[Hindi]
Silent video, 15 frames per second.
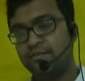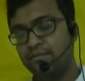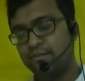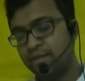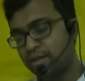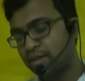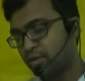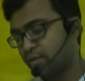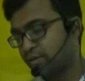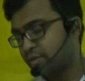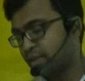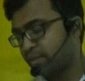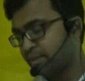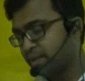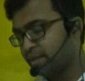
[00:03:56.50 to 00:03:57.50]
मतलब
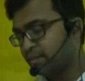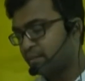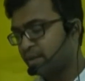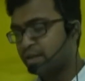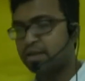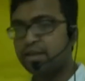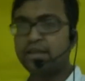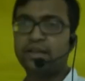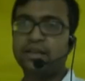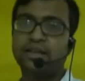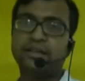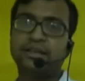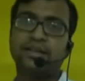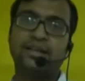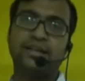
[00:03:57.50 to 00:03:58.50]
कॉन्सेप्ट एकदम मक्खन के
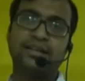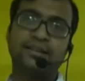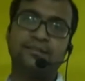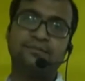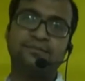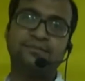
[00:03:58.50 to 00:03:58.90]
तरह एकदम